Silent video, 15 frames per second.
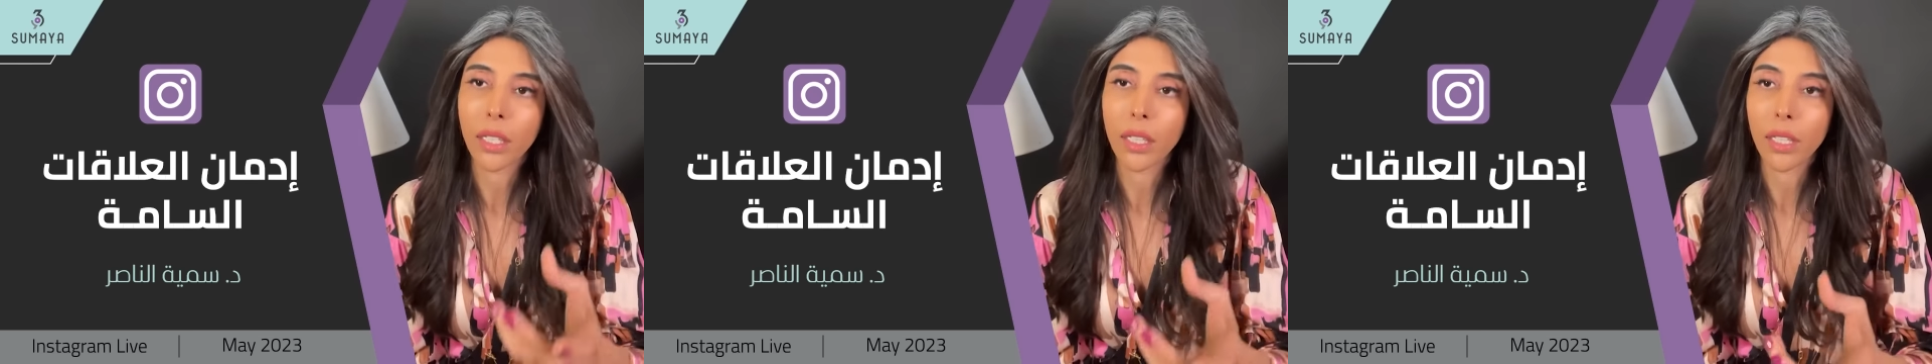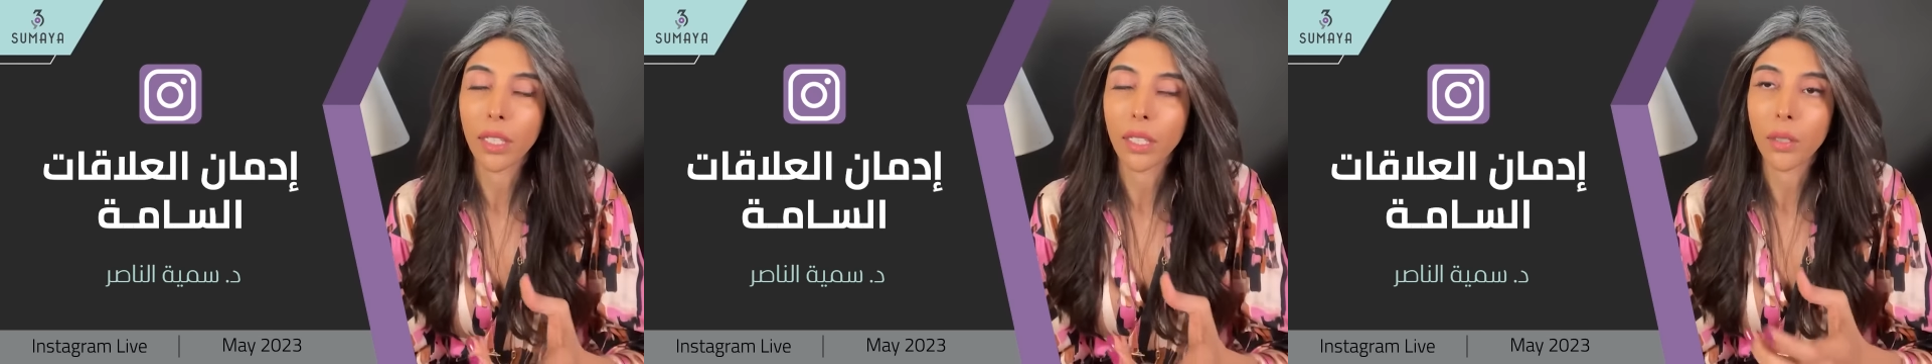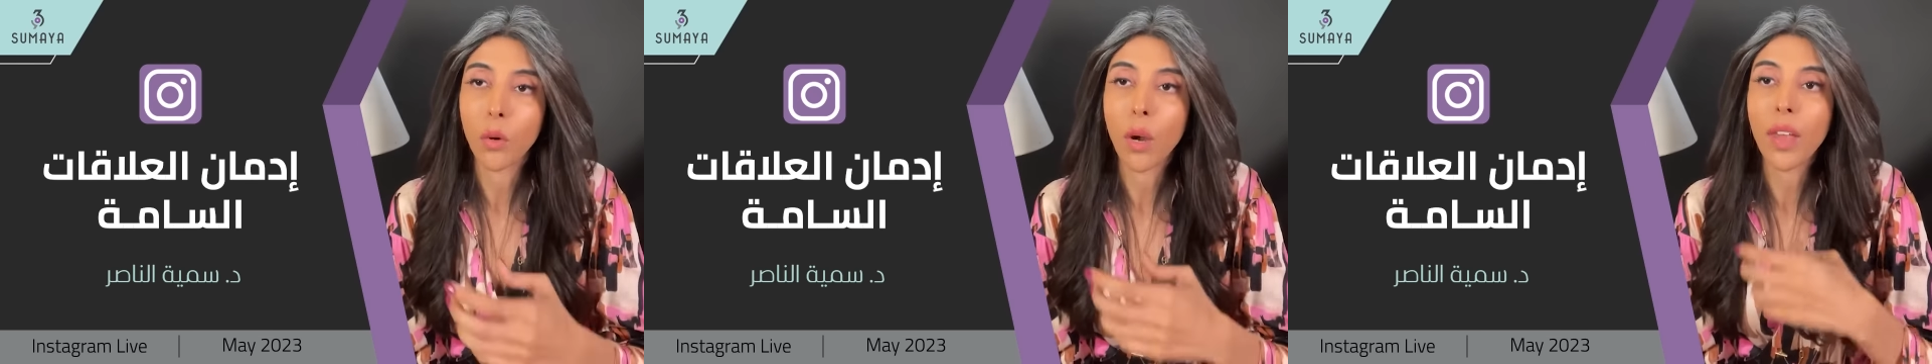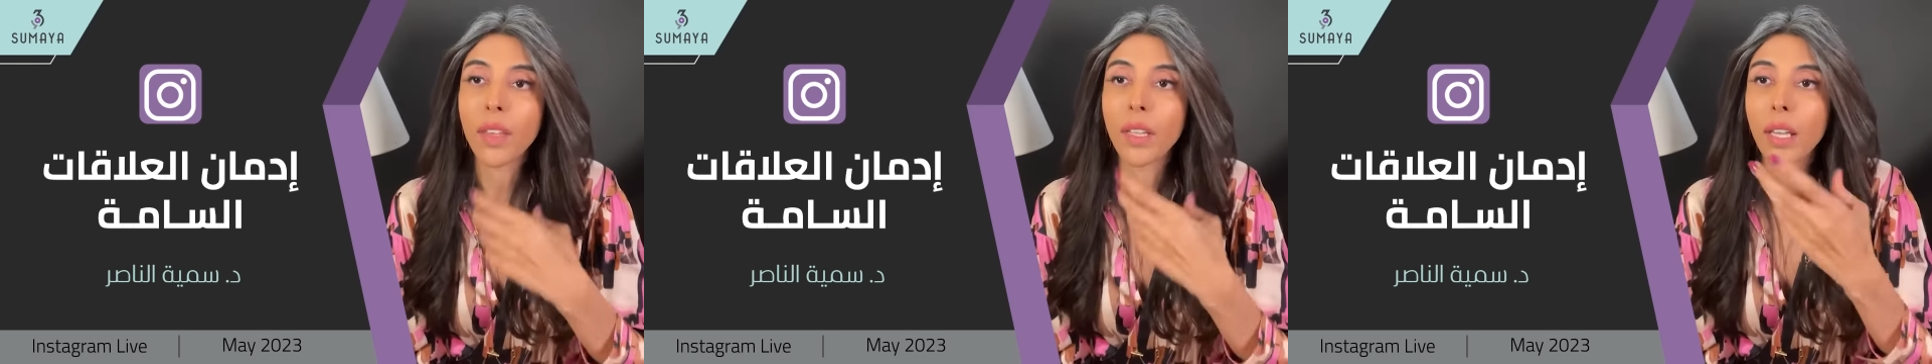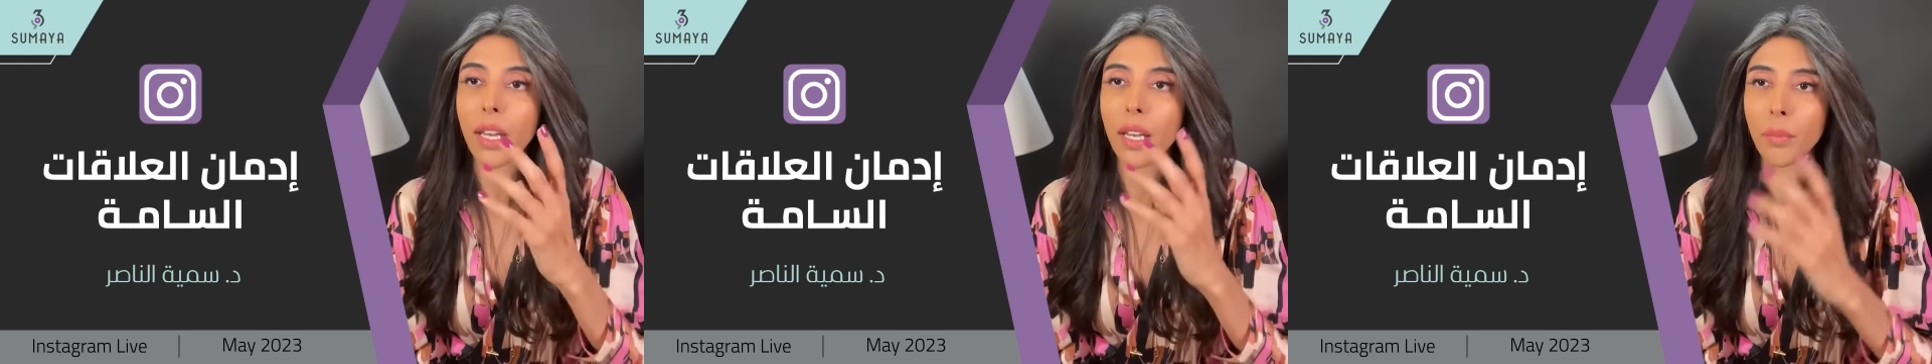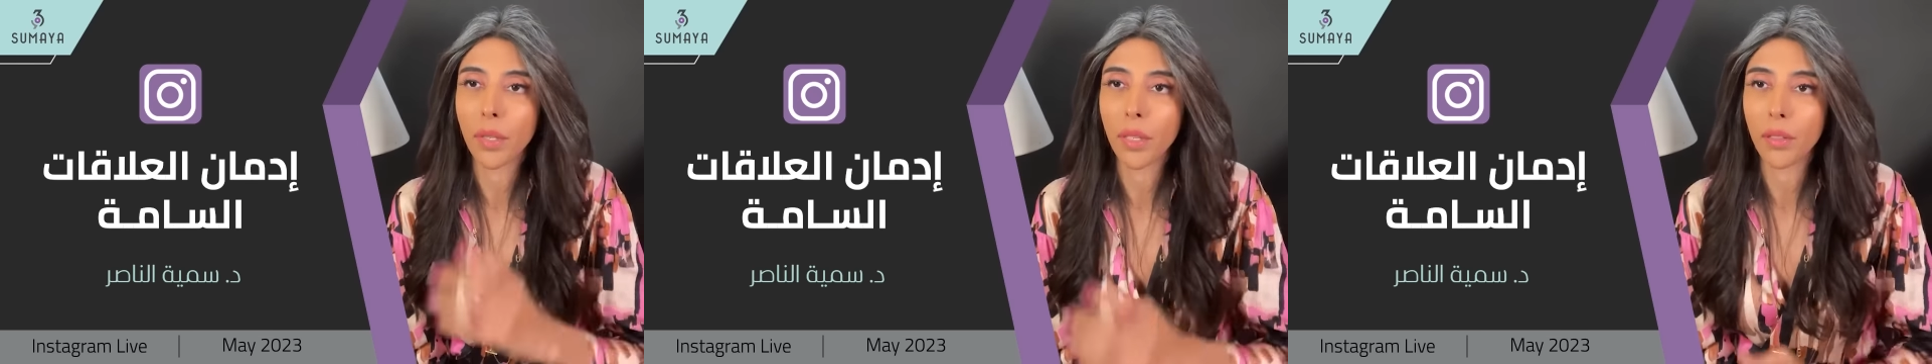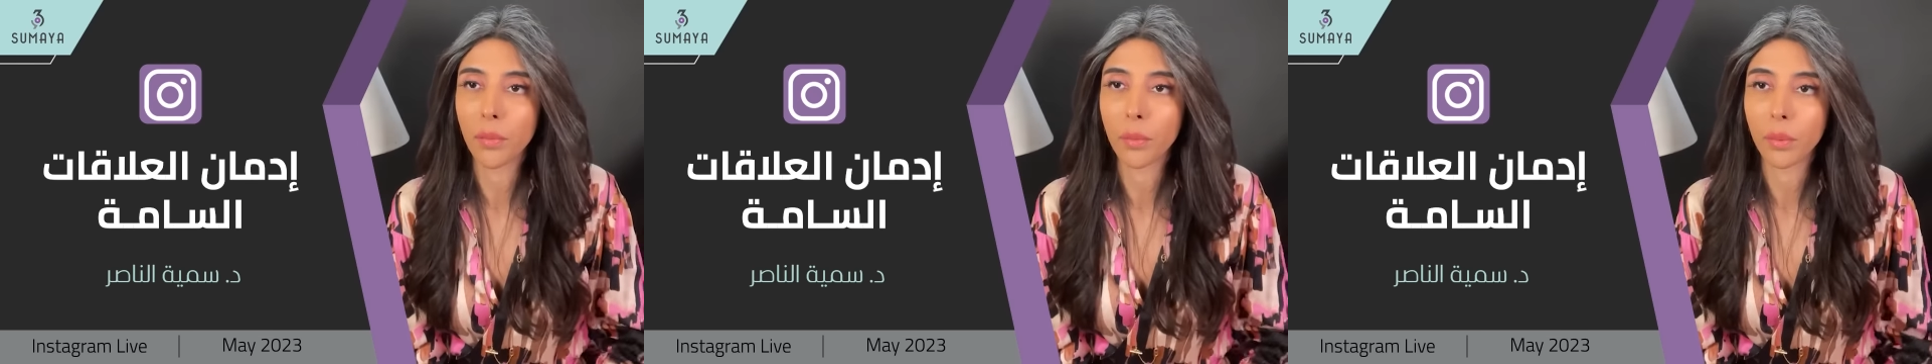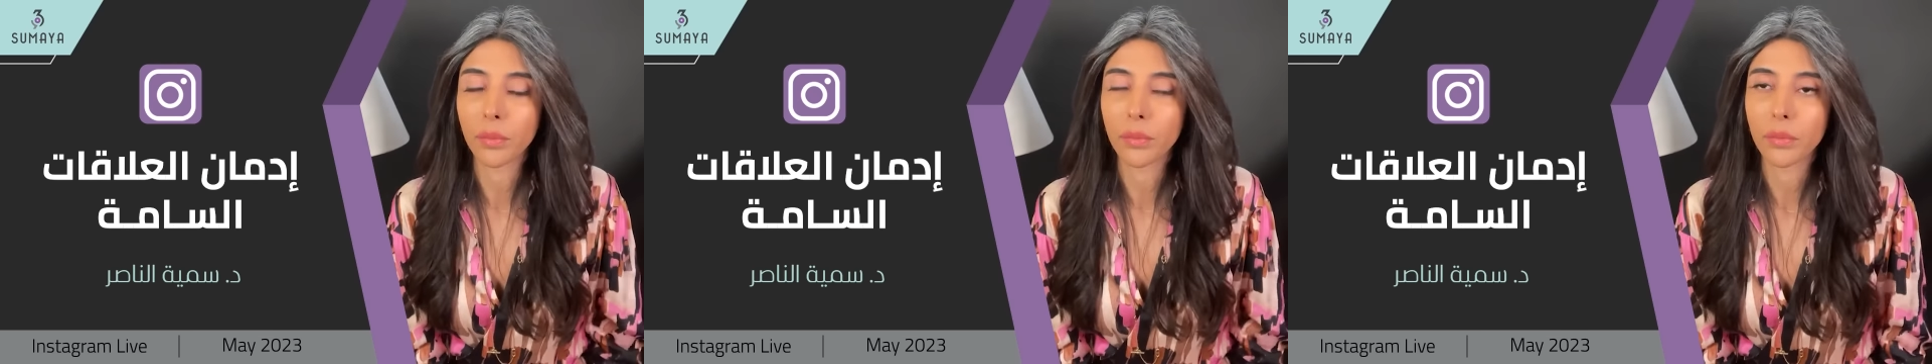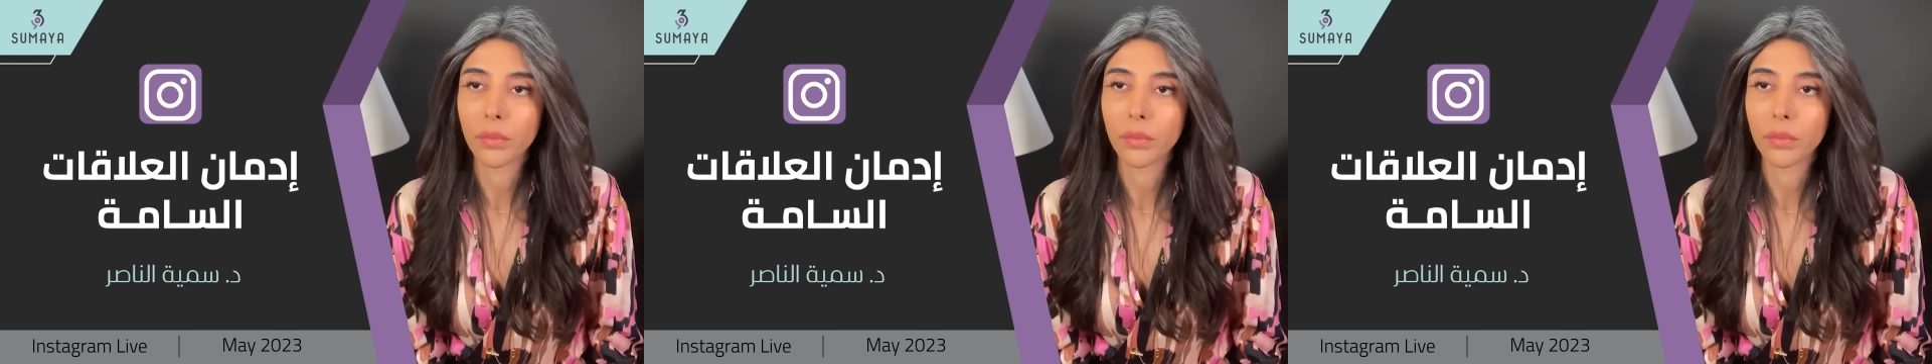كذا كذا وهذا الكلام كذب